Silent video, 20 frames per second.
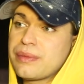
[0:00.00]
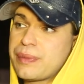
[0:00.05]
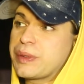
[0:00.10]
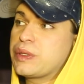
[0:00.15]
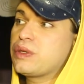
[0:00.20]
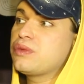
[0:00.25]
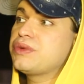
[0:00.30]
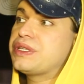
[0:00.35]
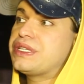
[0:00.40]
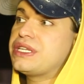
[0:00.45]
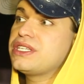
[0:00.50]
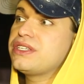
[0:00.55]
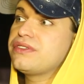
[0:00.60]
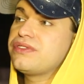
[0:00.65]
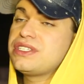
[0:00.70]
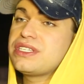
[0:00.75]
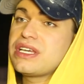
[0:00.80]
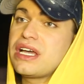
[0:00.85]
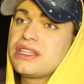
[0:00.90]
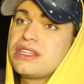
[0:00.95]
потом идите
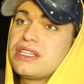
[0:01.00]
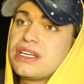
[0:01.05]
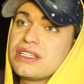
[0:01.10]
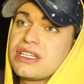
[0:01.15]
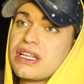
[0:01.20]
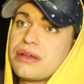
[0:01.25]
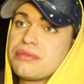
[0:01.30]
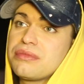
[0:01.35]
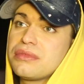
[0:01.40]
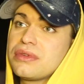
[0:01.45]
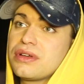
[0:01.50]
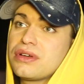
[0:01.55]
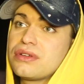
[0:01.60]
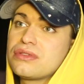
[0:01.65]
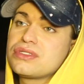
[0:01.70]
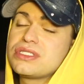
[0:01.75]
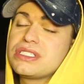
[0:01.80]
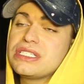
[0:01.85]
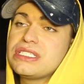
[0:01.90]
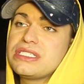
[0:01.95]
в театры, там
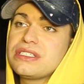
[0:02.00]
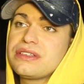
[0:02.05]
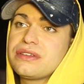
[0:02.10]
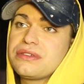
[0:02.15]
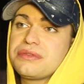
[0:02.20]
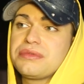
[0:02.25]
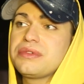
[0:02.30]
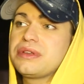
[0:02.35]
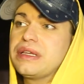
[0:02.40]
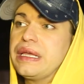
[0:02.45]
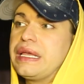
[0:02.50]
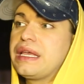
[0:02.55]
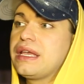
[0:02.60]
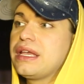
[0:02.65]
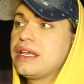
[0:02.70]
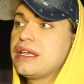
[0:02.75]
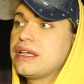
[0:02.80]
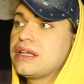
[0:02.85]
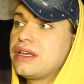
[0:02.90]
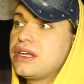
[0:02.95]
крушите
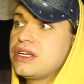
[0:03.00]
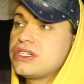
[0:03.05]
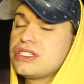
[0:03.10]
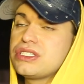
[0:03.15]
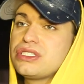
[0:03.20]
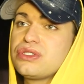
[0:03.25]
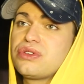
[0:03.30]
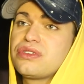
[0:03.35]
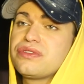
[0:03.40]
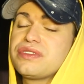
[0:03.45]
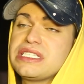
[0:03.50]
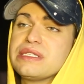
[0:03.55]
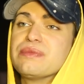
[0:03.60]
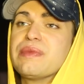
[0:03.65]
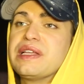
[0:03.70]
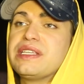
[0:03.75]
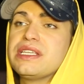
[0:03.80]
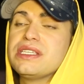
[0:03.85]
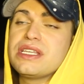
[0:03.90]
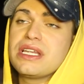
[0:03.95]
режиссеров,
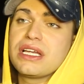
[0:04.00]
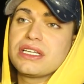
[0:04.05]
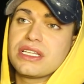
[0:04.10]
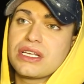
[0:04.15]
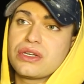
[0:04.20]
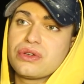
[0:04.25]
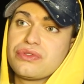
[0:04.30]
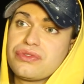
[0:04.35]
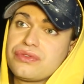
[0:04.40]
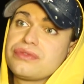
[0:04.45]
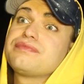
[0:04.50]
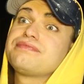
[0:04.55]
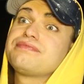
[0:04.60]
снимайте директоров.